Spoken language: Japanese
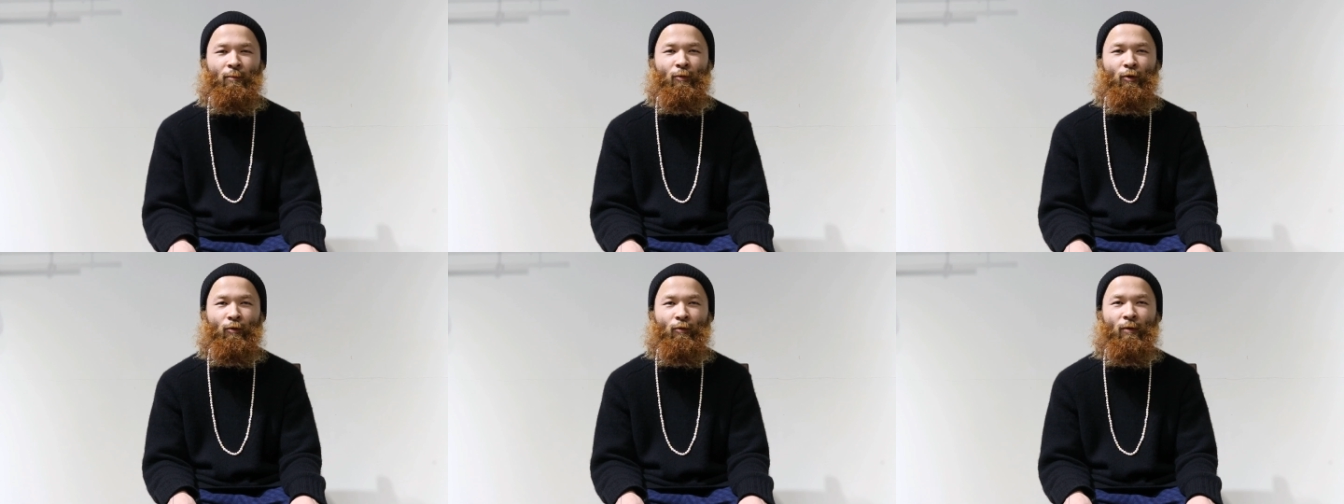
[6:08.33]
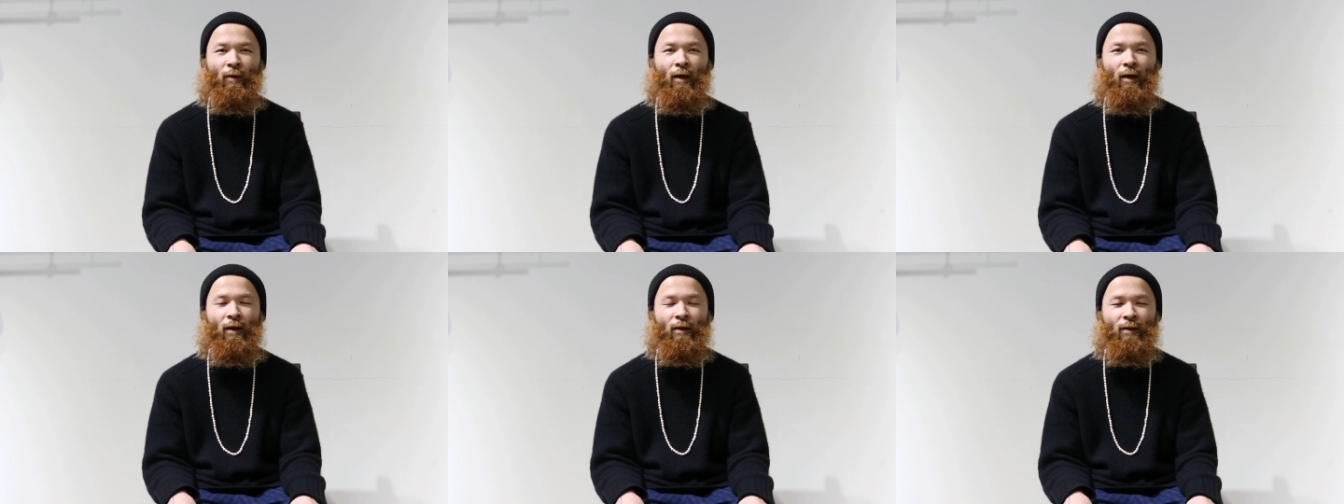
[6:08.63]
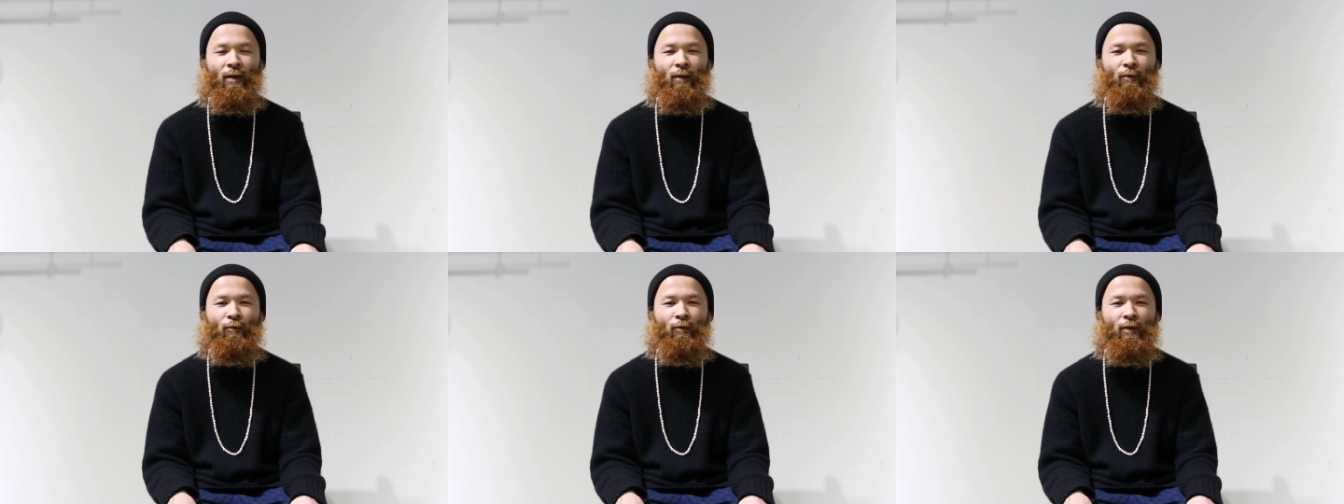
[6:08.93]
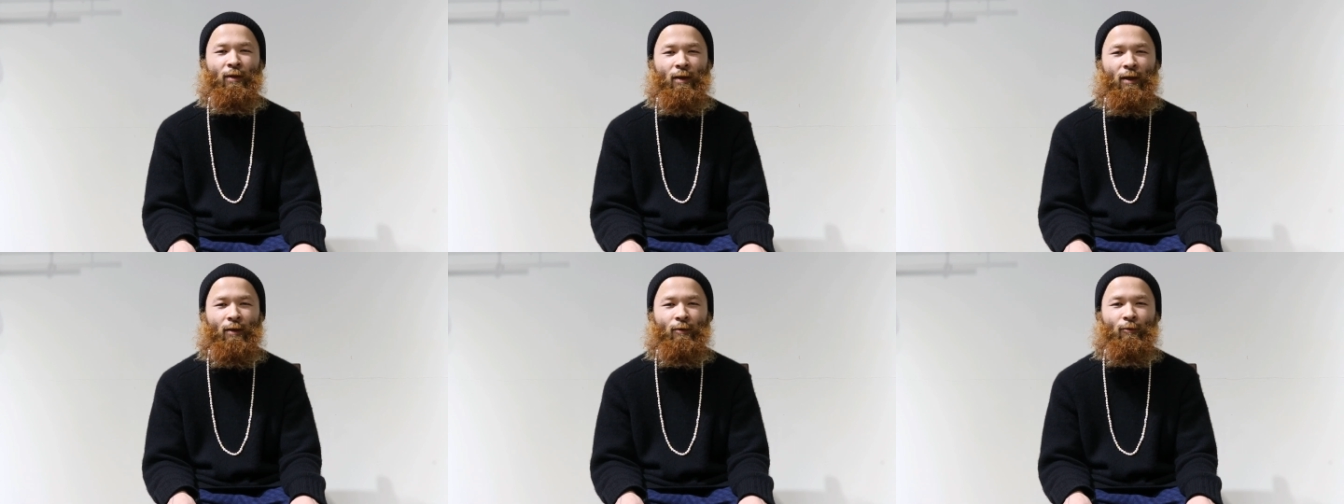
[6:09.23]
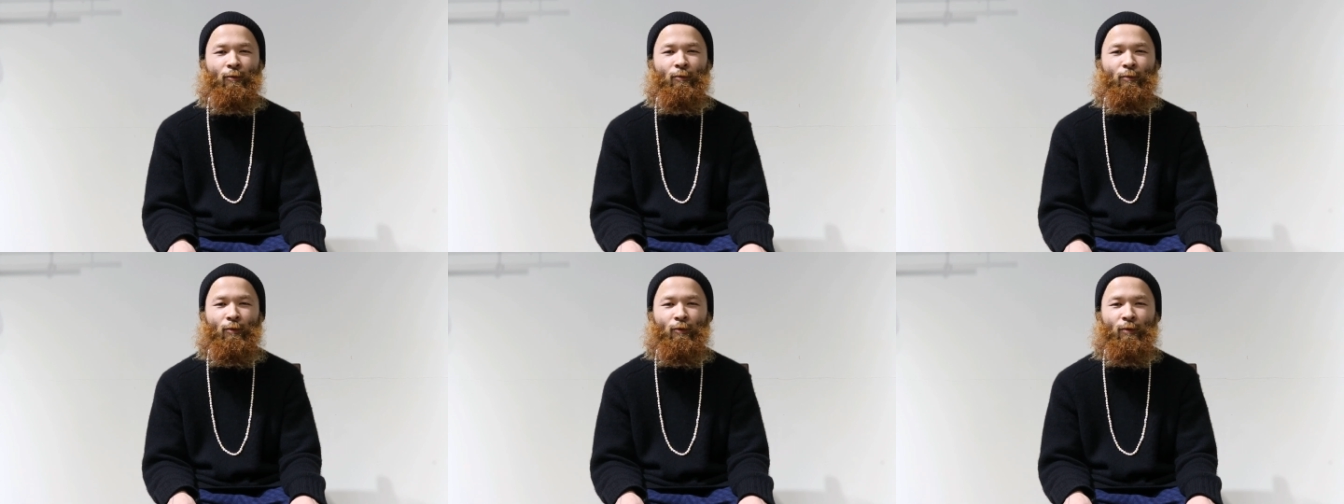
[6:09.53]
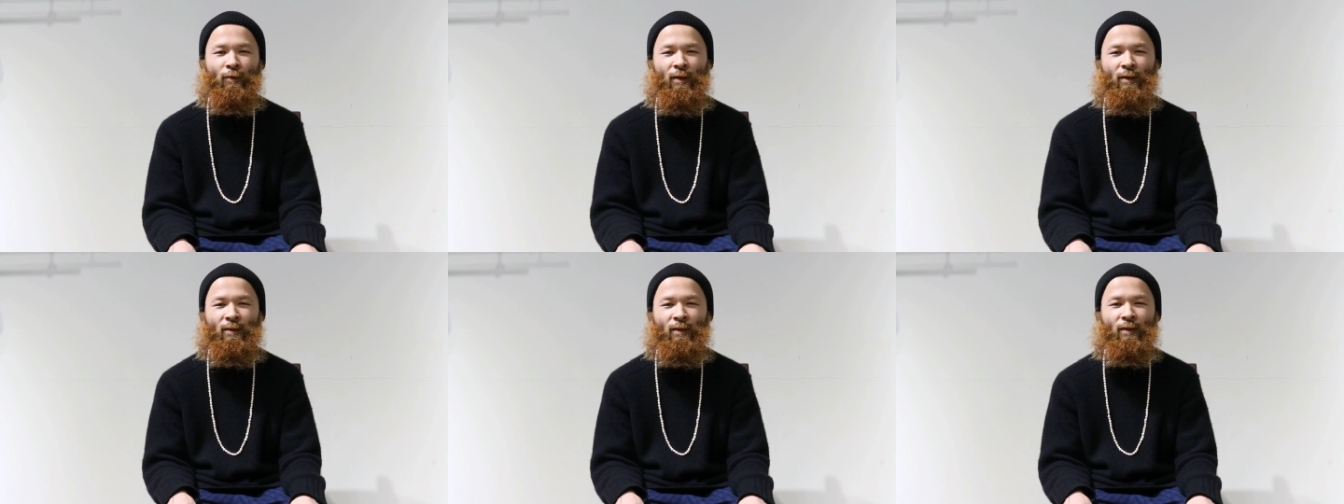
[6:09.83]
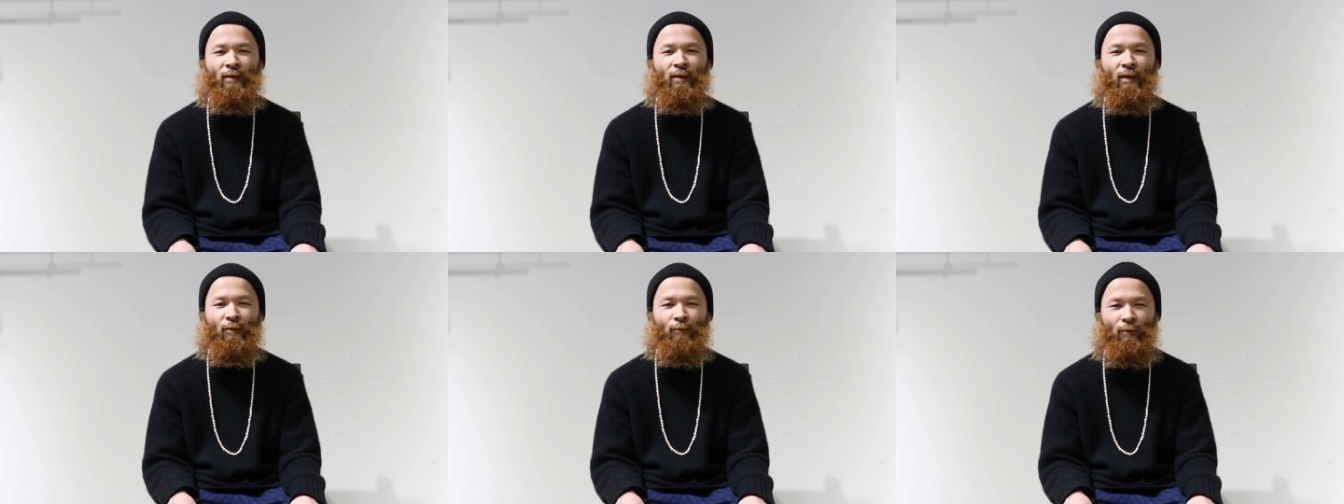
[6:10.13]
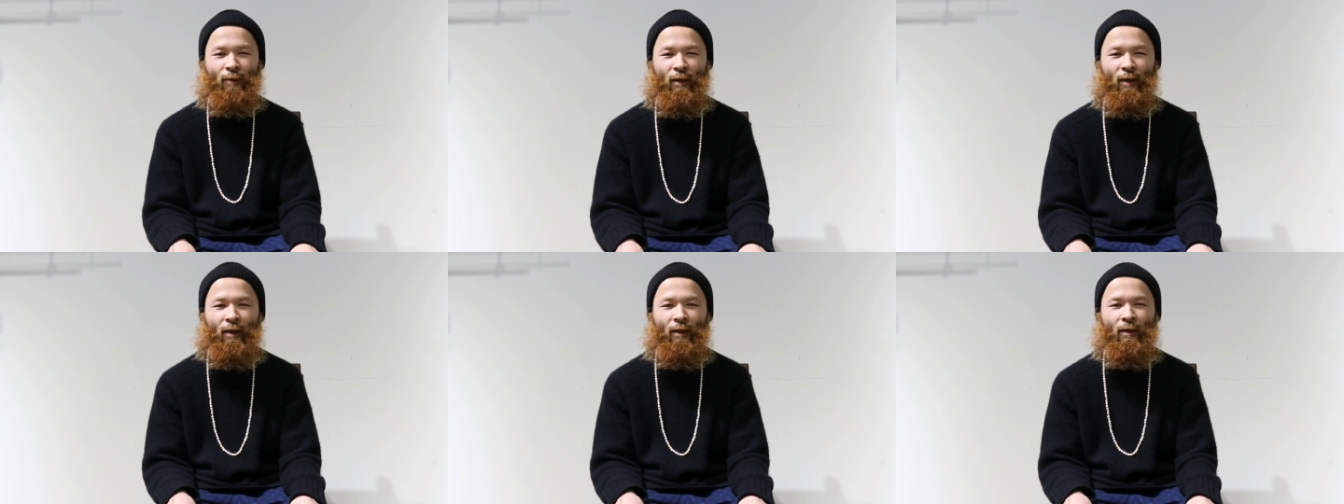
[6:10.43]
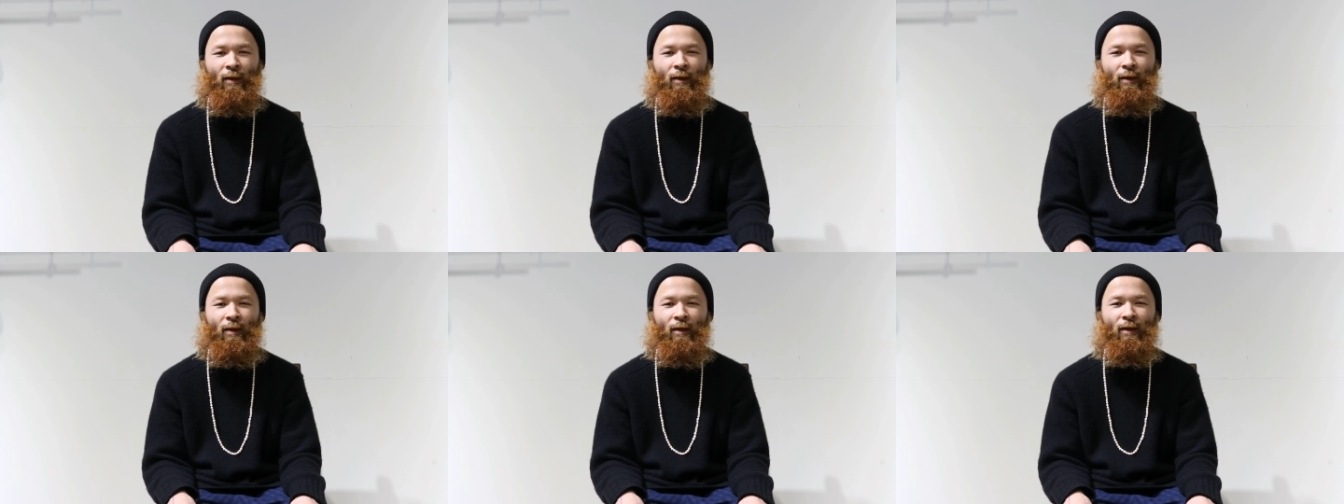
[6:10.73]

僕はかっこいいなと思うデザインなので、